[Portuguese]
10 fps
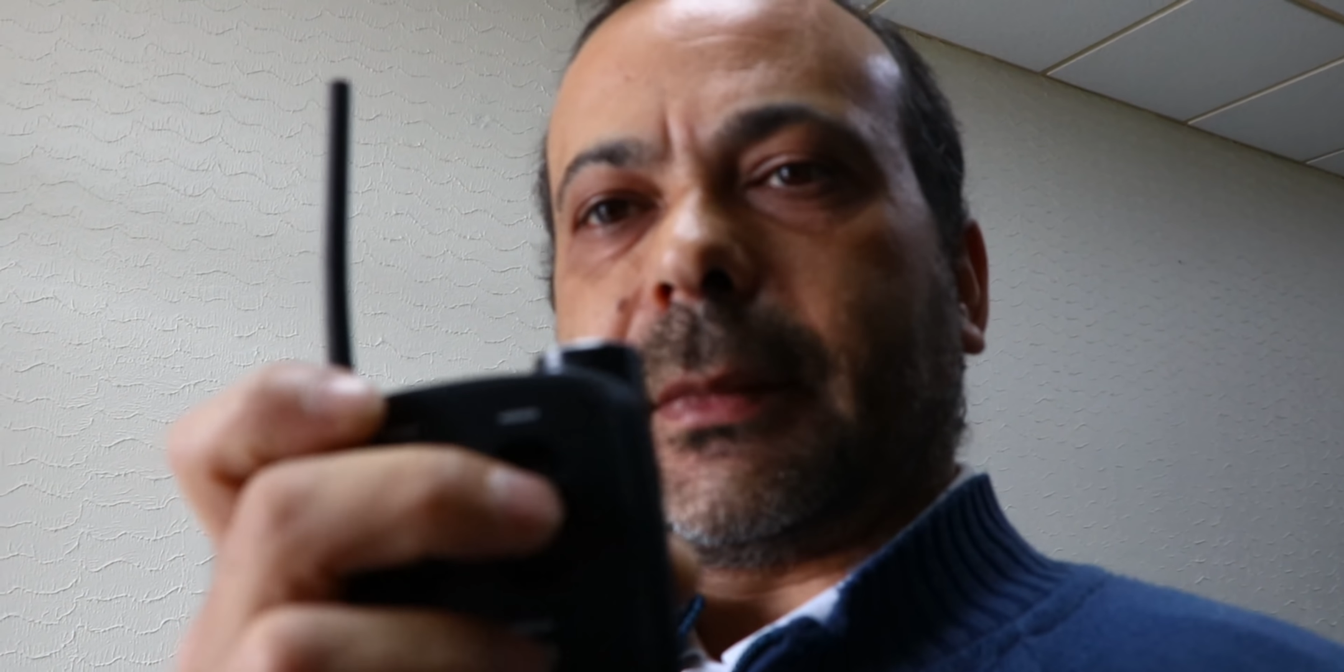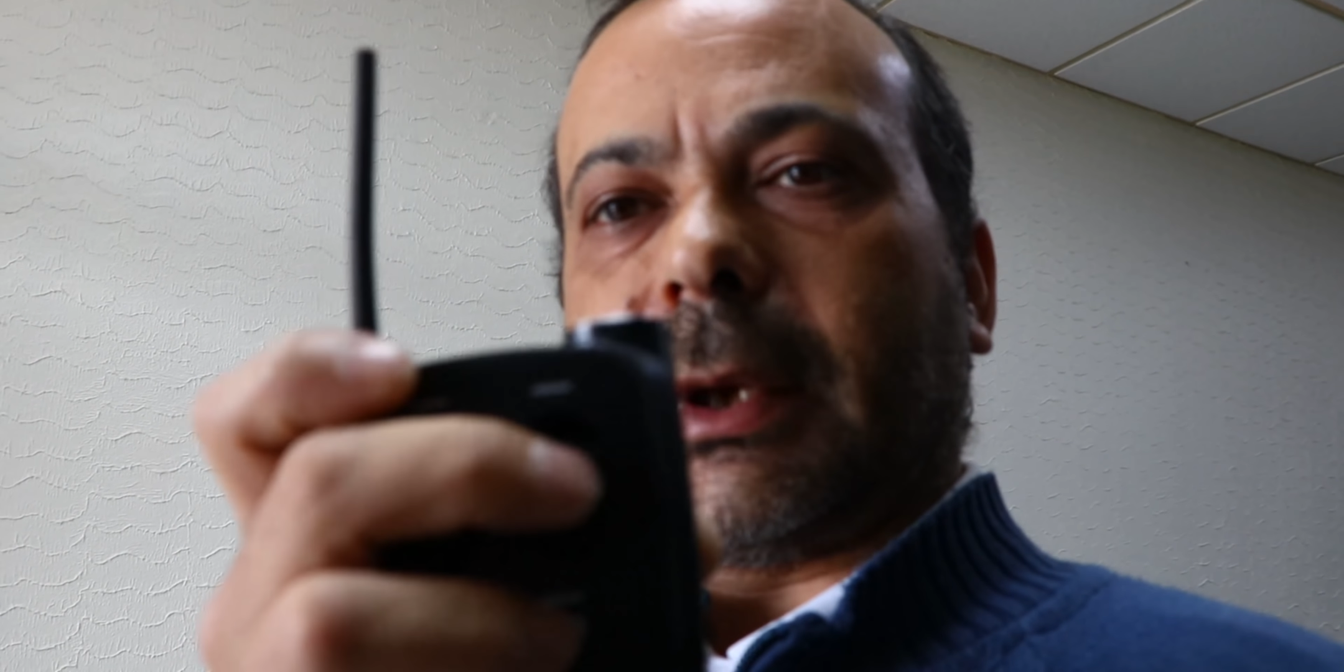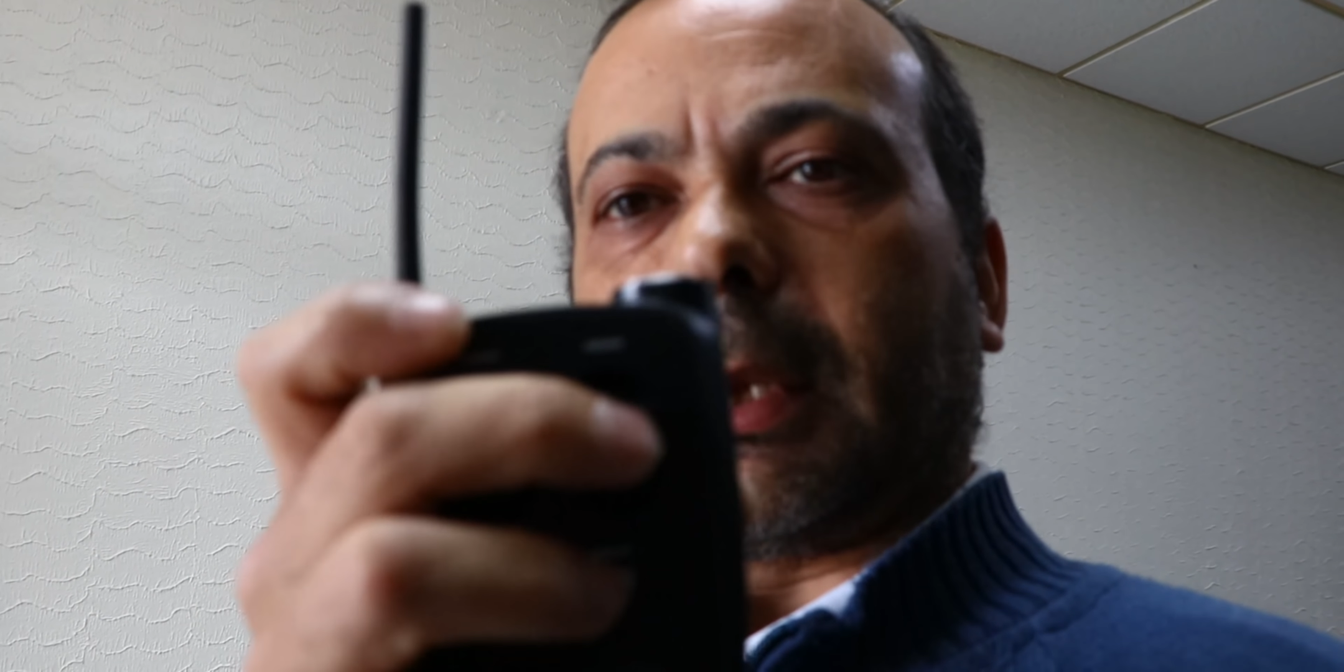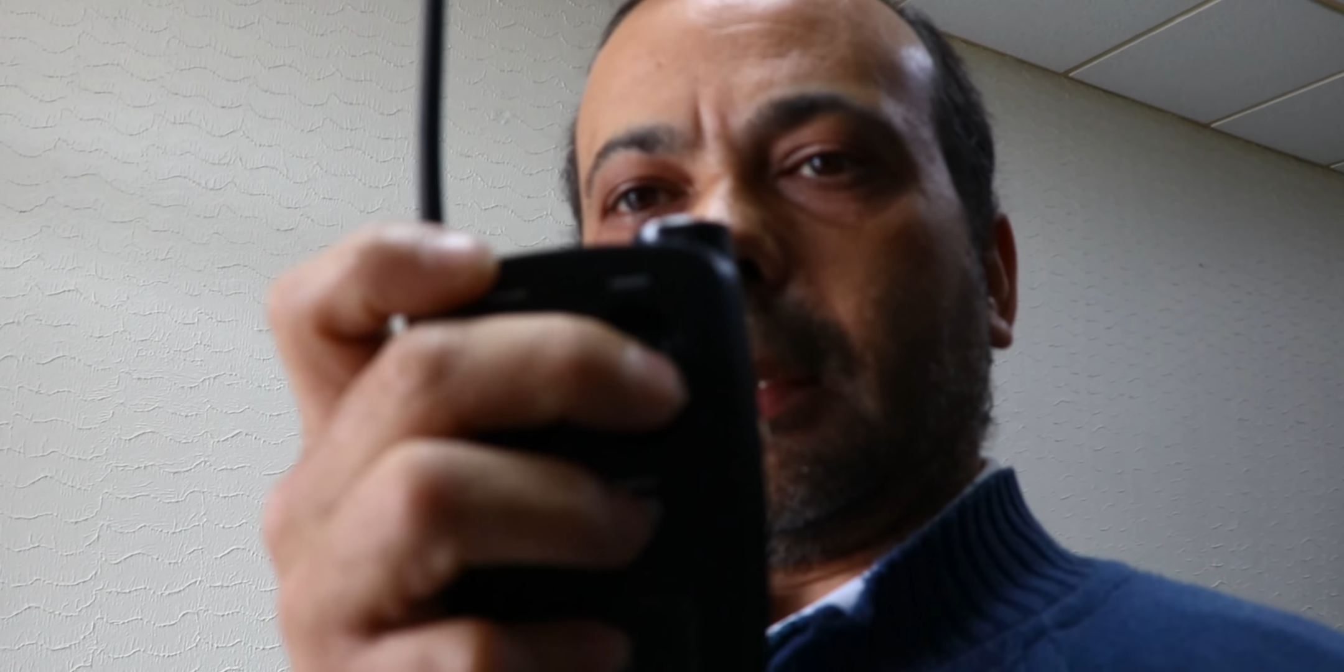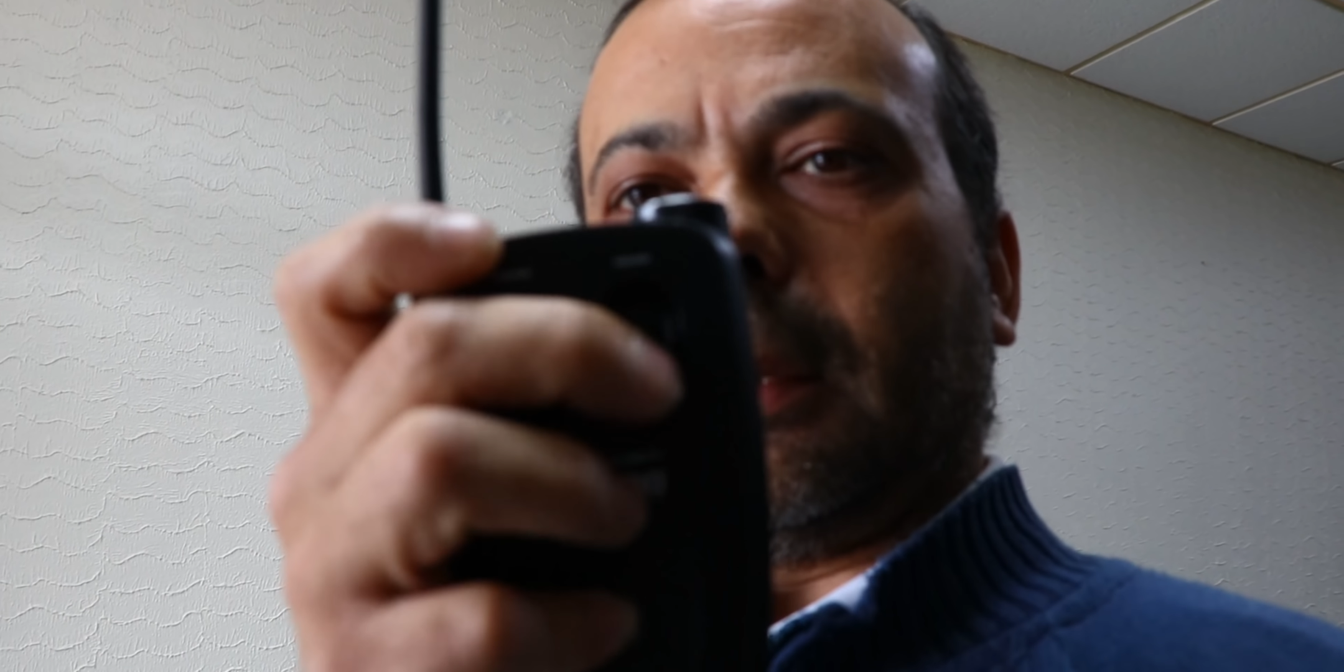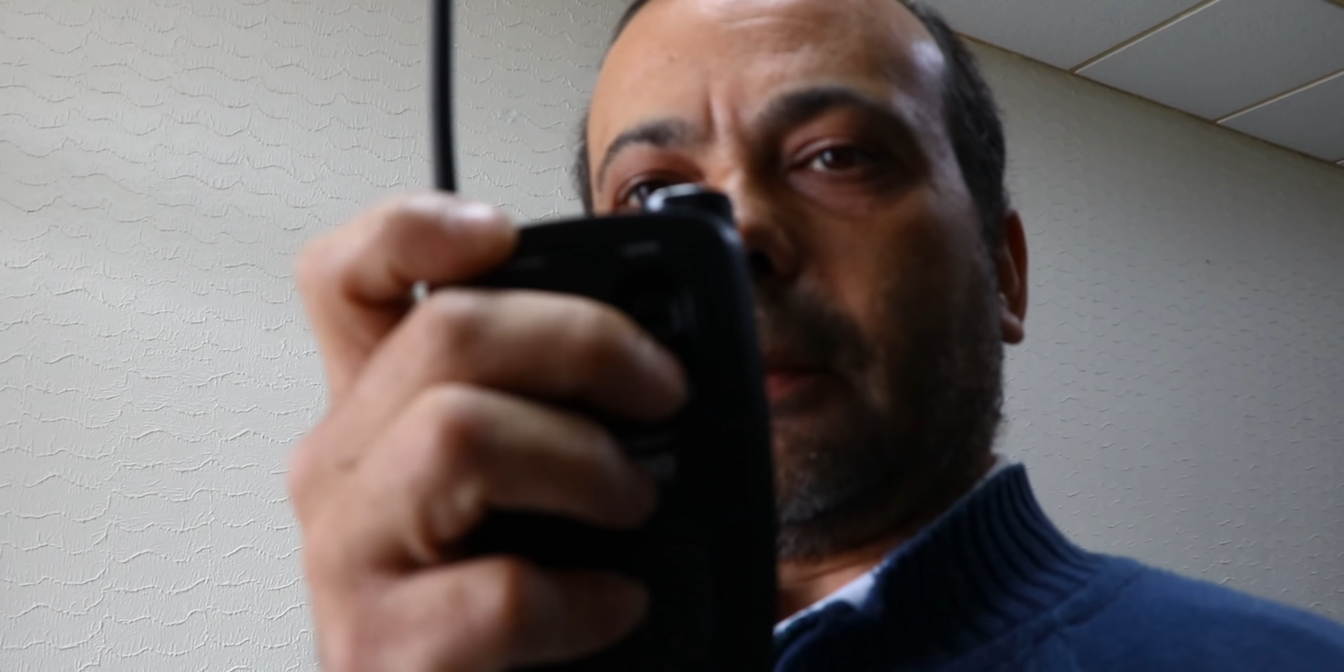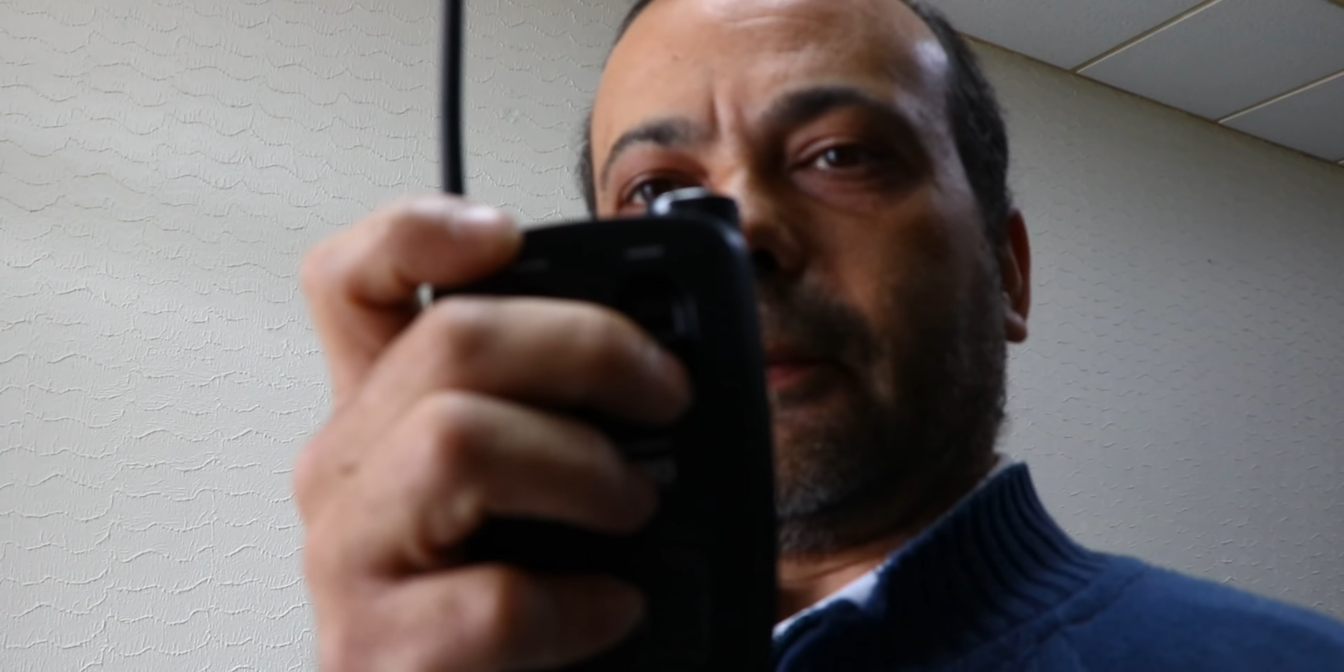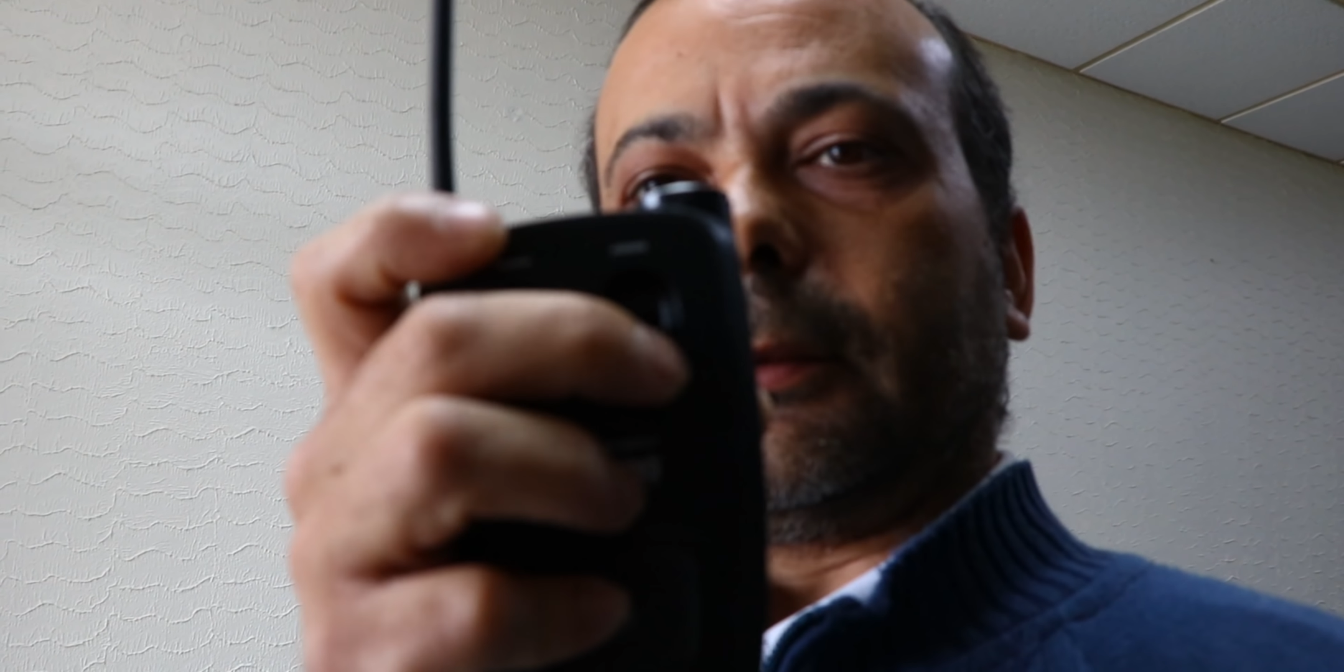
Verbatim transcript: aqui é o